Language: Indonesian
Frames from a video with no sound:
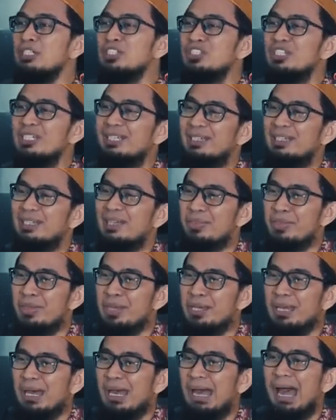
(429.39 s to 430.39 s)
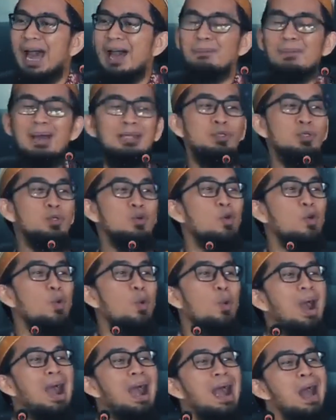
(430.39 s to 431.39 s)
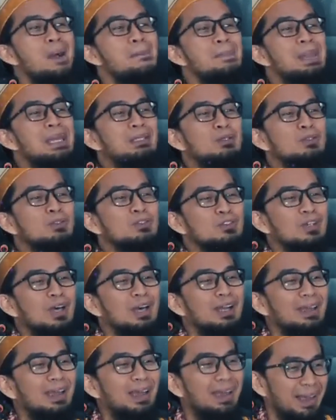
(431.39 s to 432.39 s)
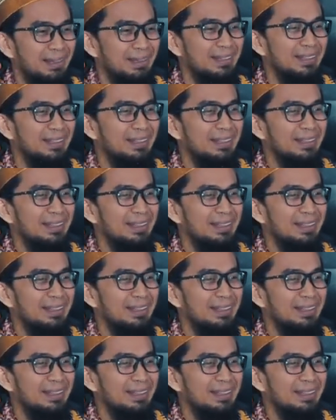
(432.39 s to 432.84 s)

basyiril ladzina amanu wa amilus salihat.